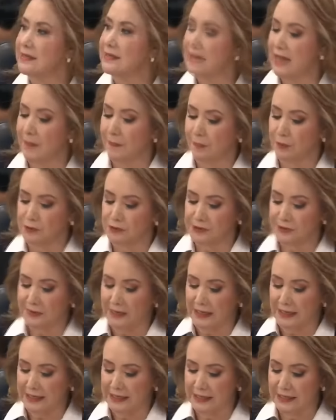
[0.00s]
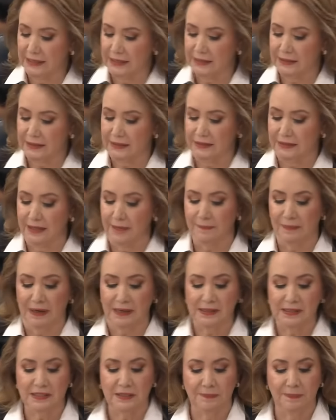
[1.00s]
la posibilidad de
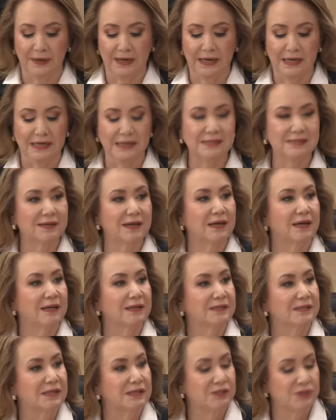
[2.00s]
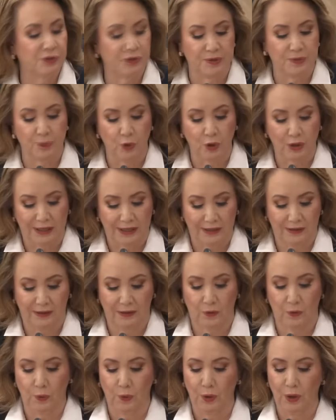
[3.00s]
participar en este ejercicio
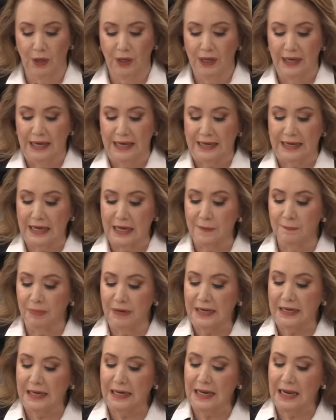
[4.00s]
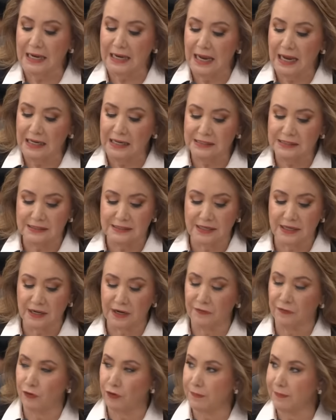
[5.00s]
democrático que implica el análisis de
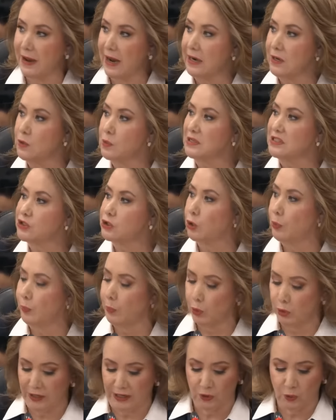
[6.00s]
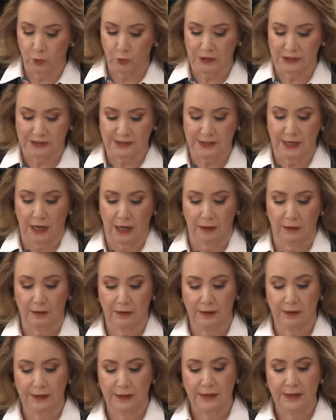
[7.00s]
reformar nuestro Poder Judicial.
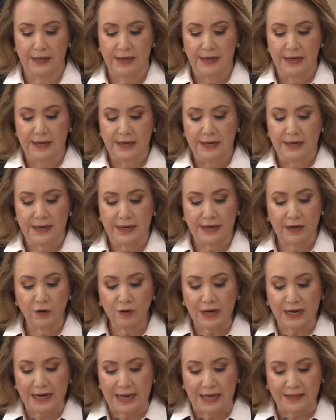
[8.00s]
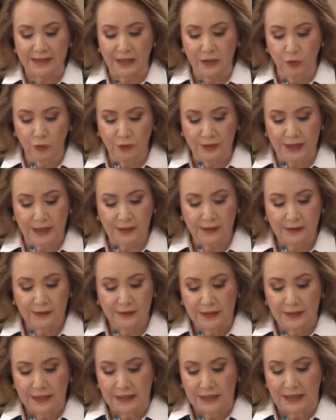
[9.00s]
Creo que nadie duda
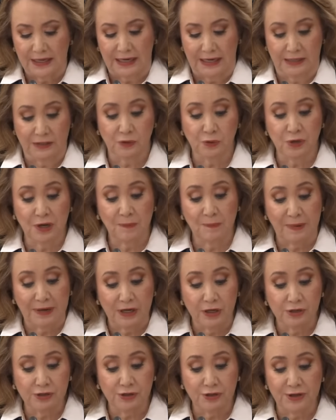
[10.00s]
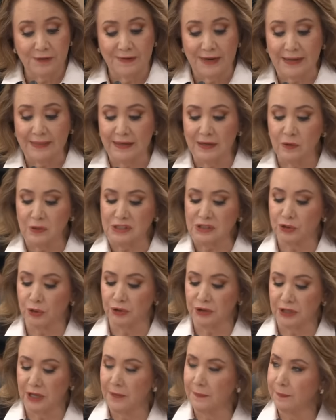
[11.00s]
que es un imperioso deber de nuestro
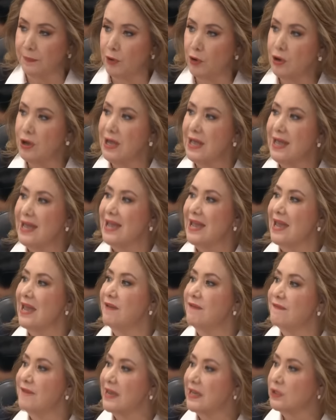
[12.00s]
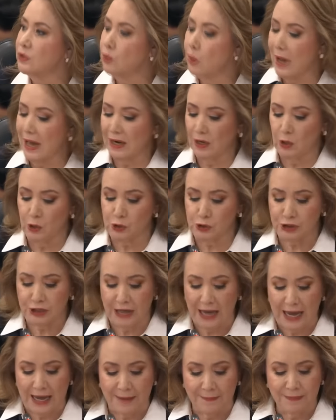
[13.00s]
tiempo efectuar los
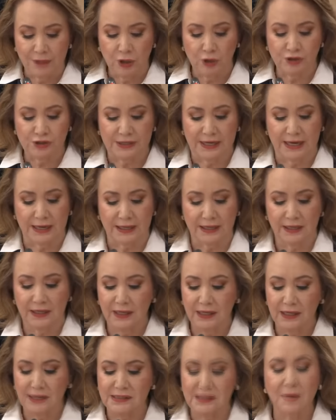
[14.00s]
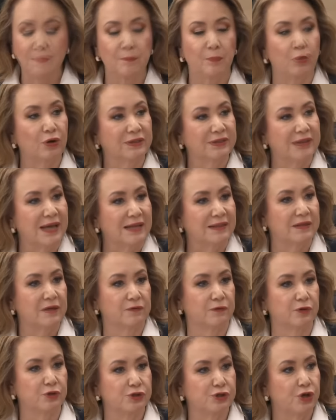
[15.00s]
cambios que requiere esta importante
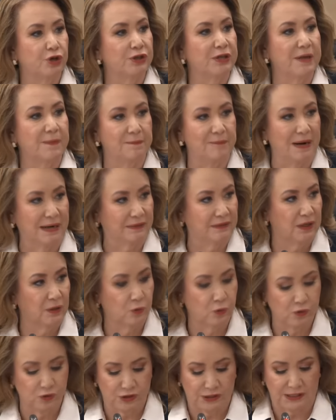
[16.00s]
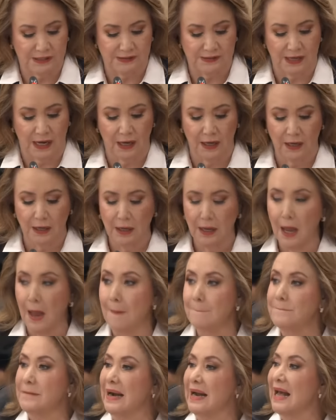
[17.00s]
función de impartir justicia
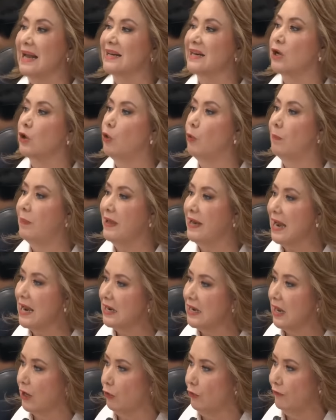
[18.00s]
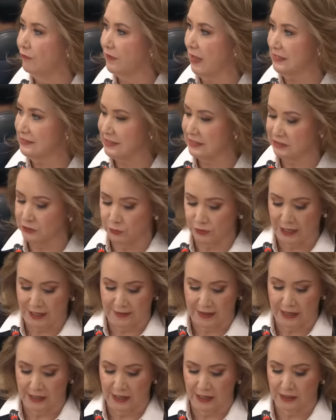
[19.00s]
para recuperar la confianza
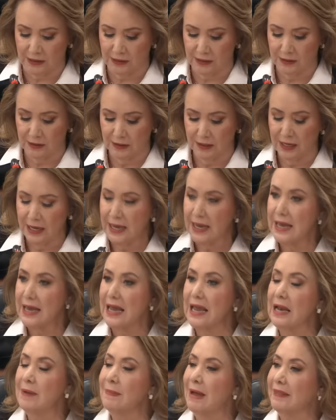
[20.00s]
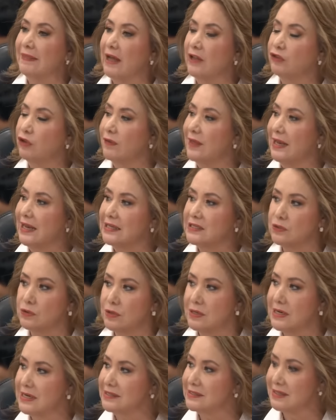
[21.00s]
ciudadana. El mandato de las
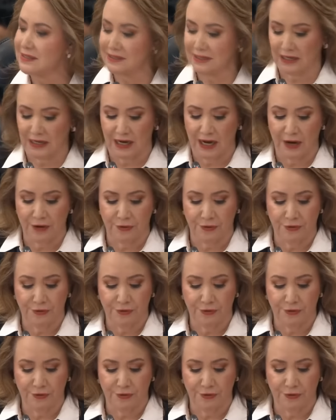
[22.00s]
urnas es claro.